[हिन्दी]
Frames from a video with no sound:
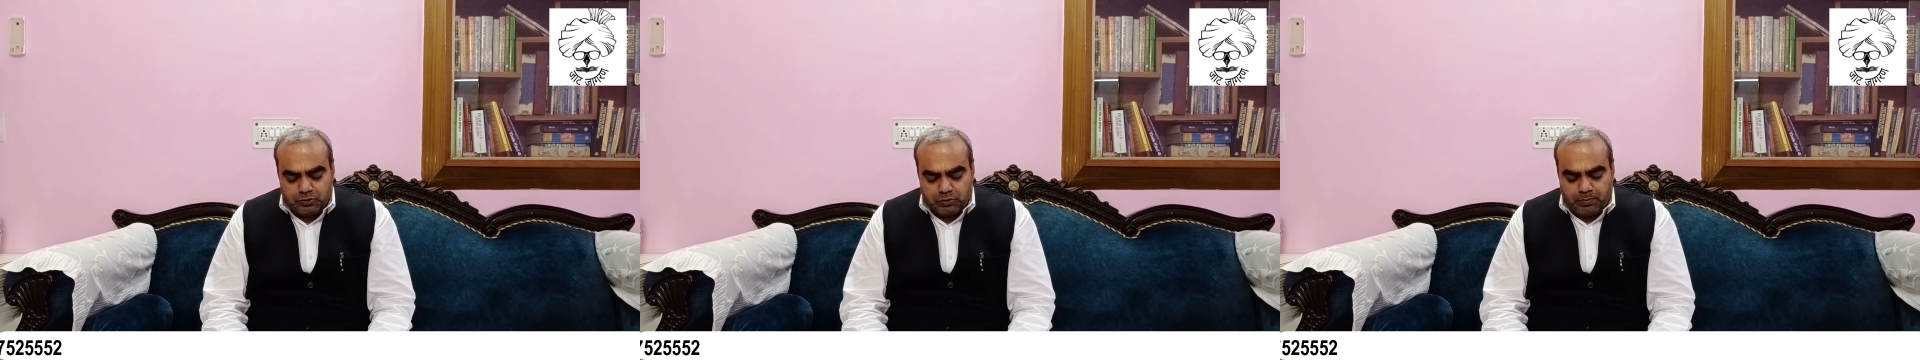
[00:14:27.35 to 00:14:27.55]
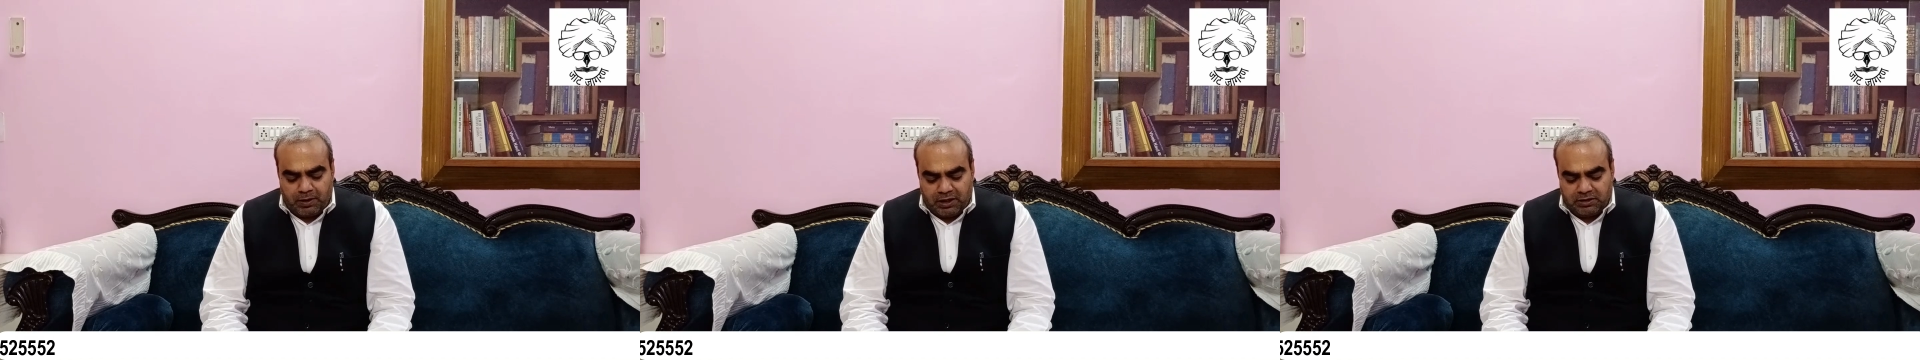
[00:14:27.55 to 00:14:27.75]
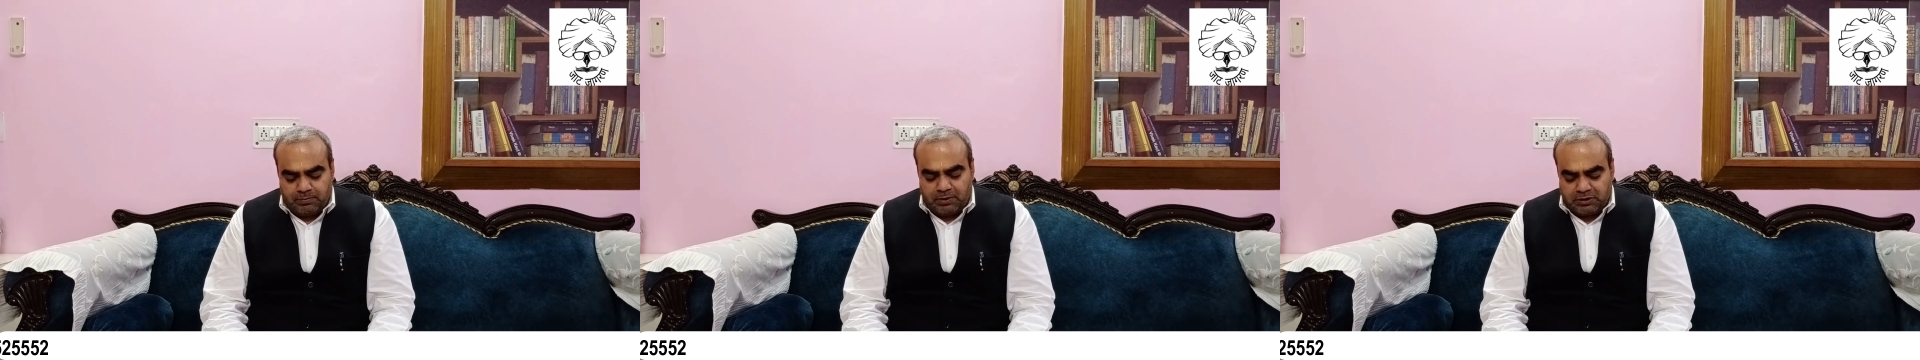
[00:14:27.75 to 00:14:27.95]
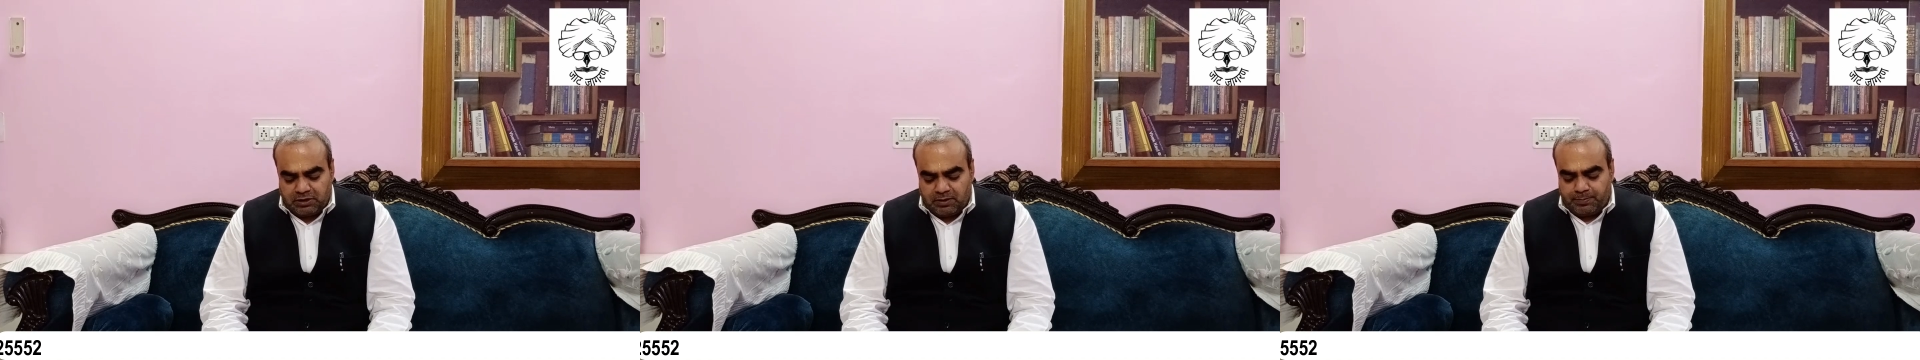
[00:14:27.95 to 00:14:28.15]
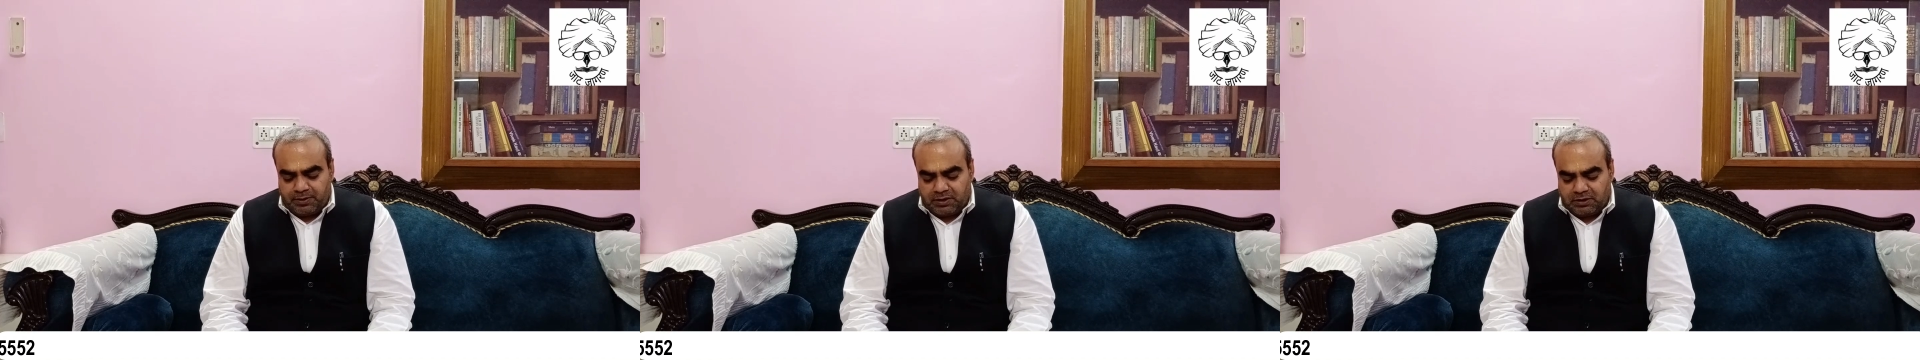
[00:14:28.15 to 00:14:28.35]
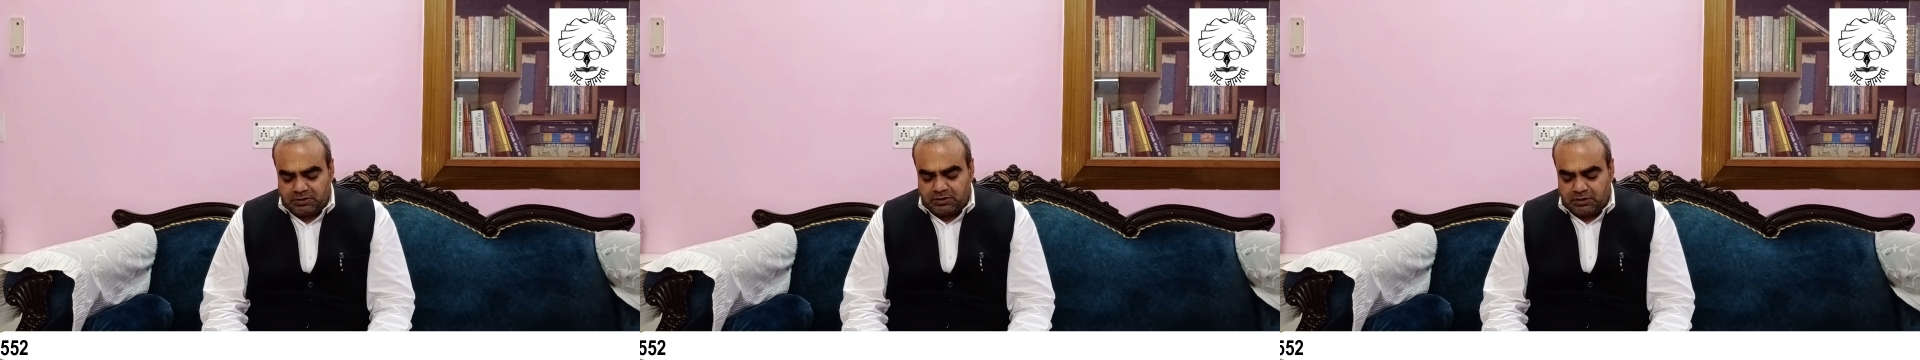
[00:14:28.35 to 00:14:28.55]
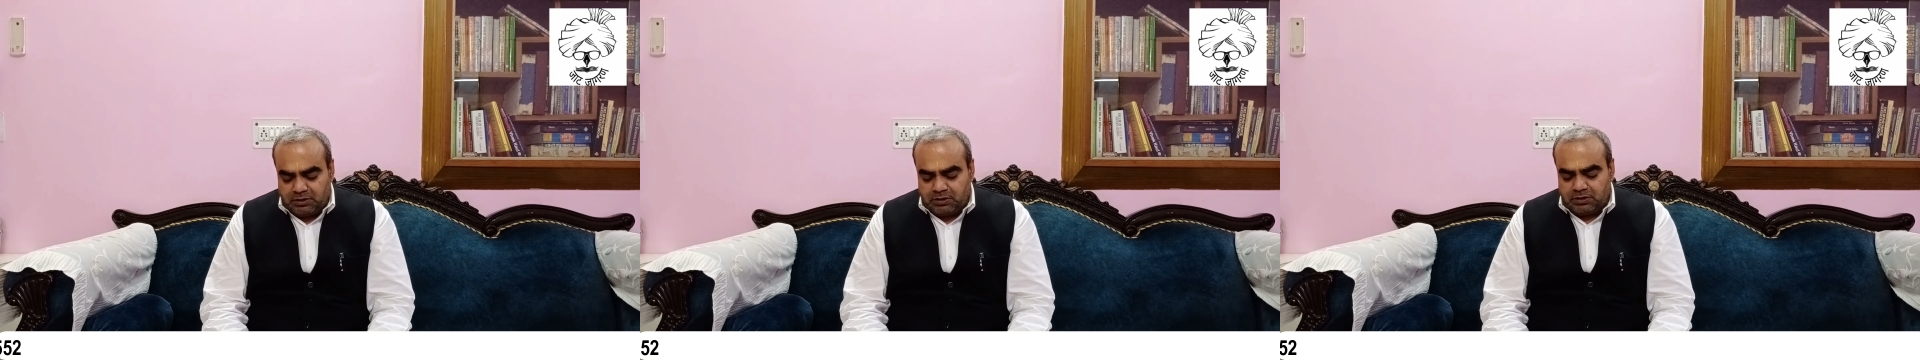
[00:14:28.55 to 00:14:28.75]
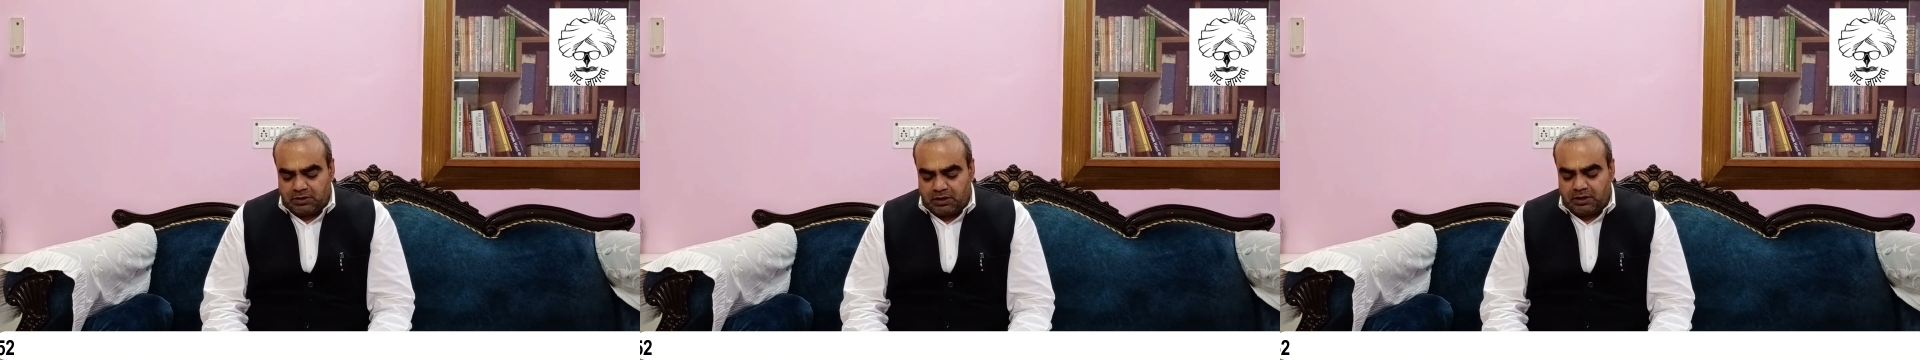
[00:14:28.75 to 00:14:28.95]
जो भारत माता पे की थी
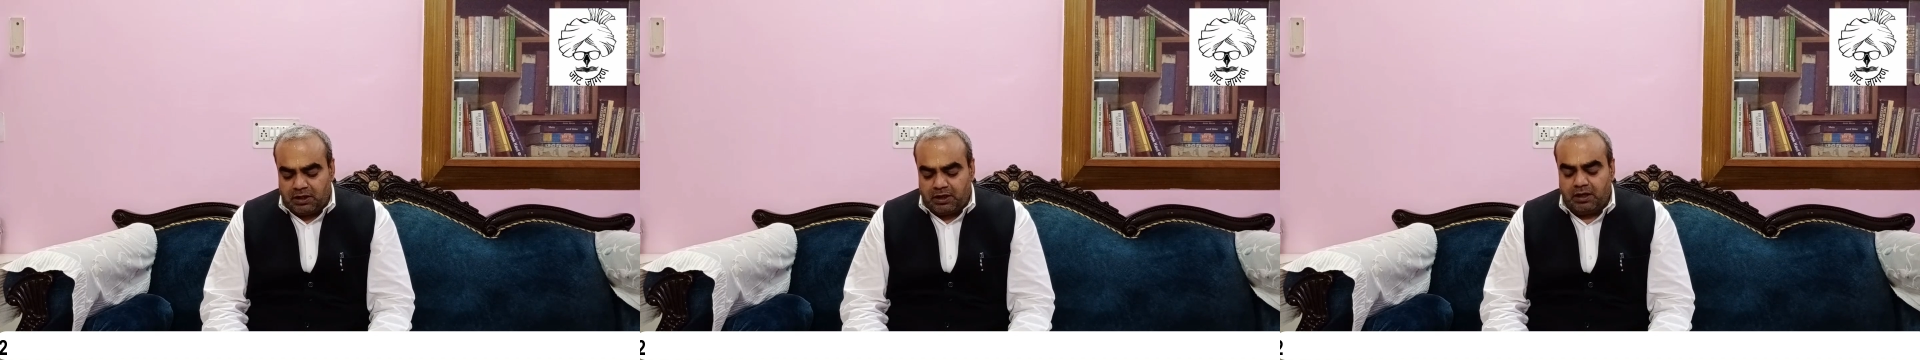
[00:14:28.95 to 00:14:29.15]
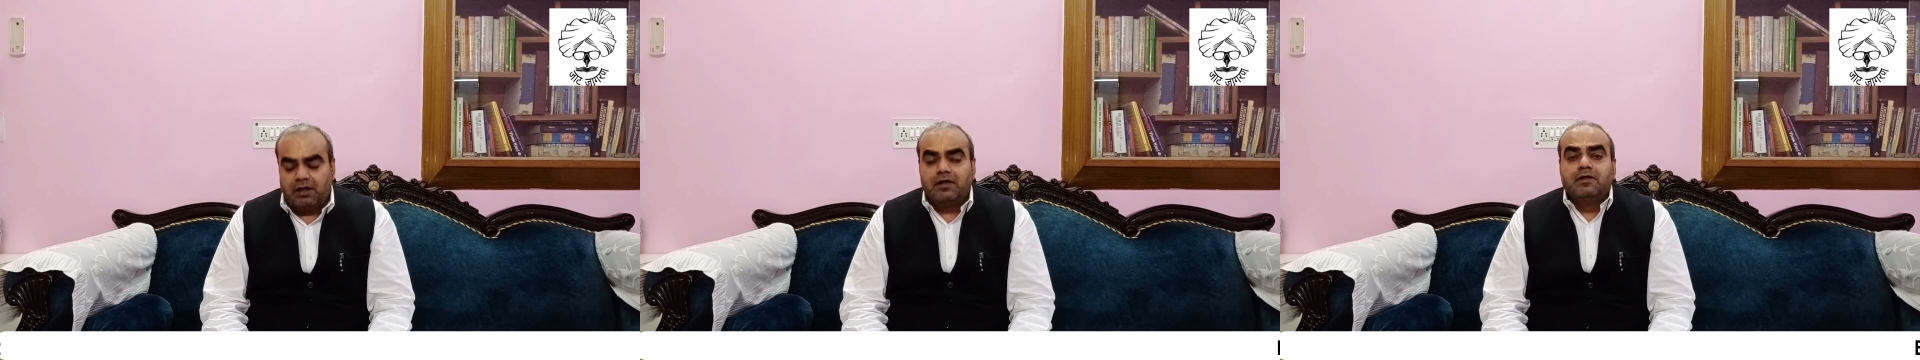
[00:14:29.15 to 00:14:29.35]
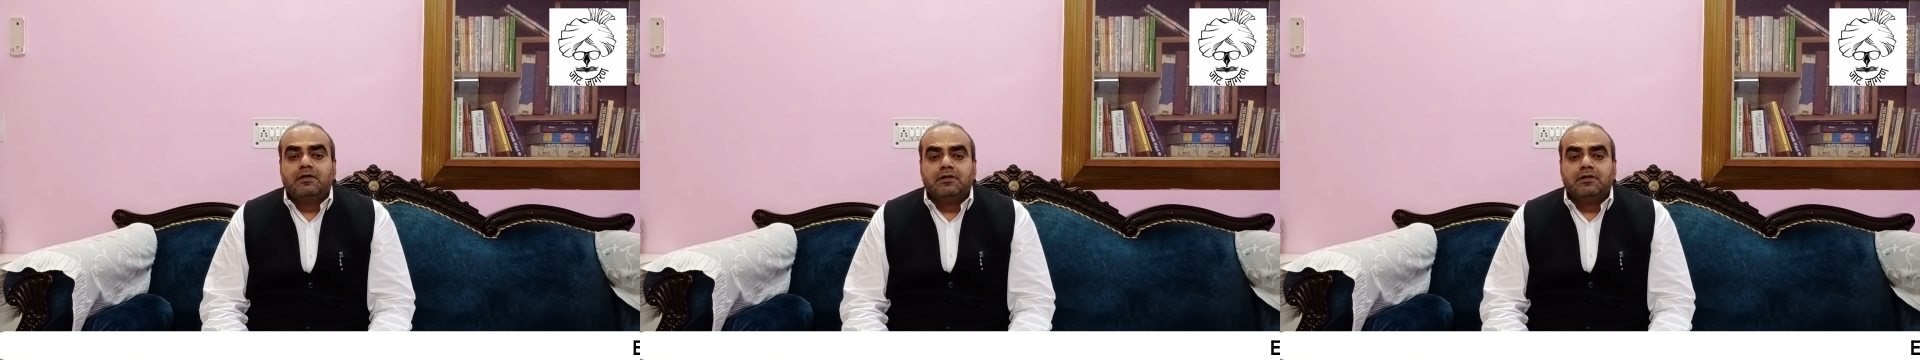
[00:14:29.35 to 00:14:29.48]
इनका नारा